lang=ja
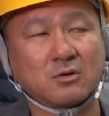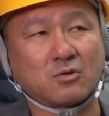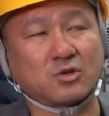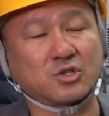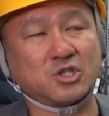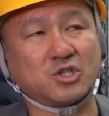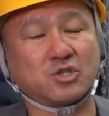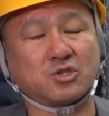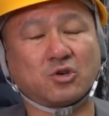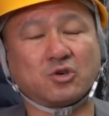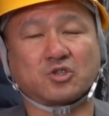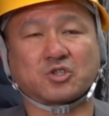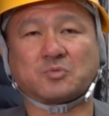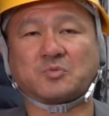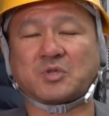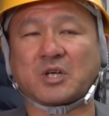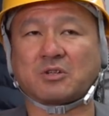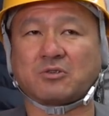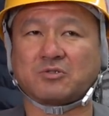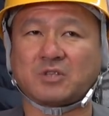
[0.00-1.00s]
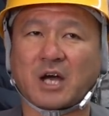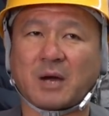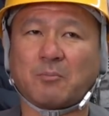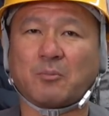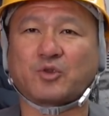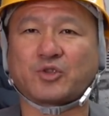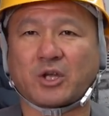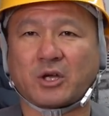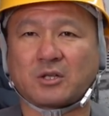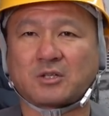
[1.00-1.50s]
個人事業主みたいに何
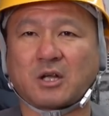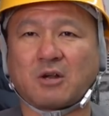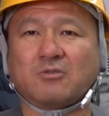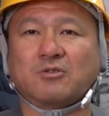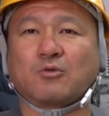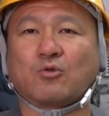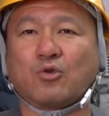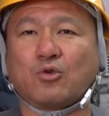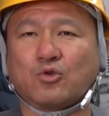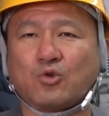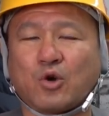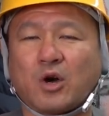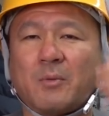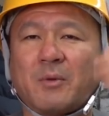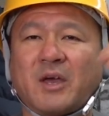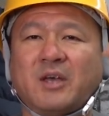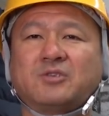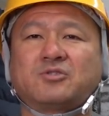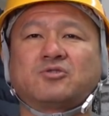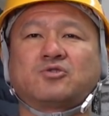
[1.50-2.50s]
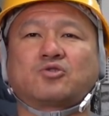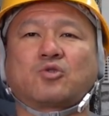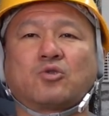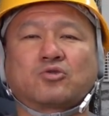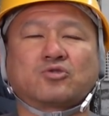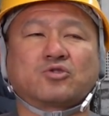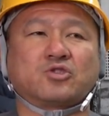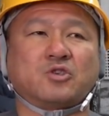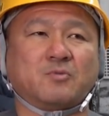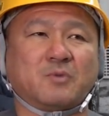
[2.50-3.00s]
本頼んで、この動画も編集ちょ
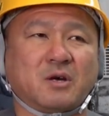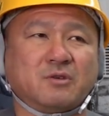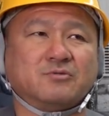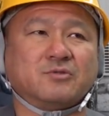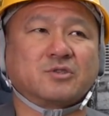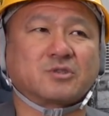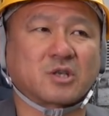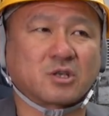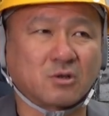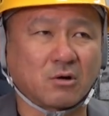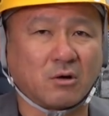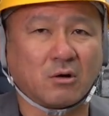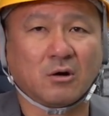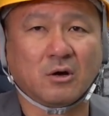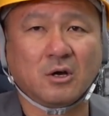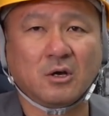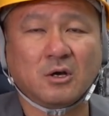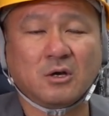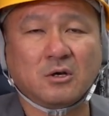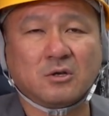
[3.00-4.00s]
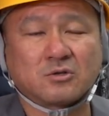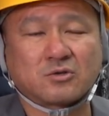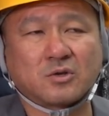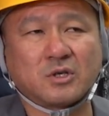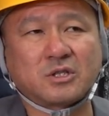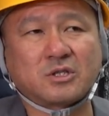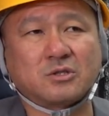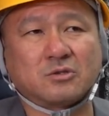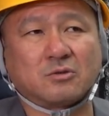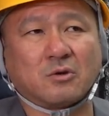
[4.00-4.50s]
こっとしてもらうんですけど、そ
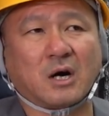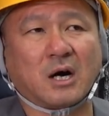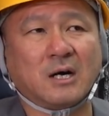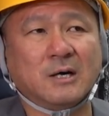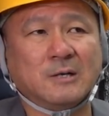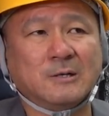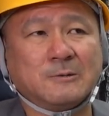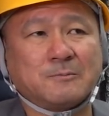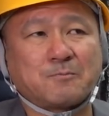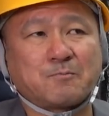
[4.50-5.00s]
れっていうのは、